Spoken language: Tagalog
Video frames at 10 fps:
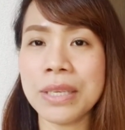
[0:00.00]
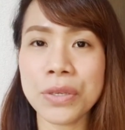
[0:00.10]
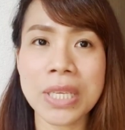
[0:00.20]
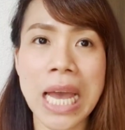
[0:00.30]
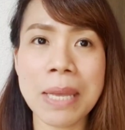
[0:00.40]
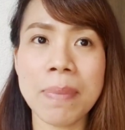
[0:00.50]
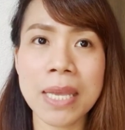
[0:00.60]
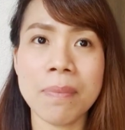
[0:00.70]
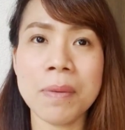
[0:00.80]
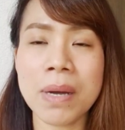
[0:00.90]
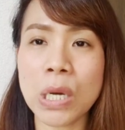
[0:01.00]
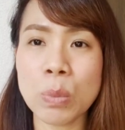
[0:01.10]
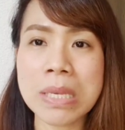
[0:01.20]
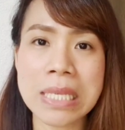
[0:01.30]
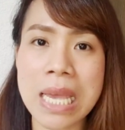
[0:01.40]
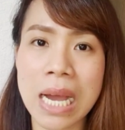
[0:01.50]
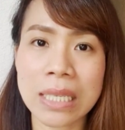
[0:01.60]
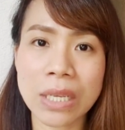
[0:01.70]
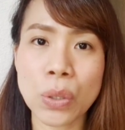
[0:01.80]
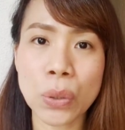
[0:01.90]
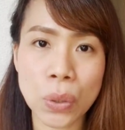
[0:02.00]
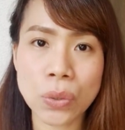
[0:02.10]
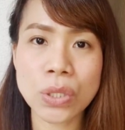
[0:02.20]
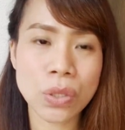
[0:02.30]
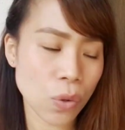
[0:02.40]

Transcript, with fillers: yun nga, iba-ibang mga umise ang nagko-close.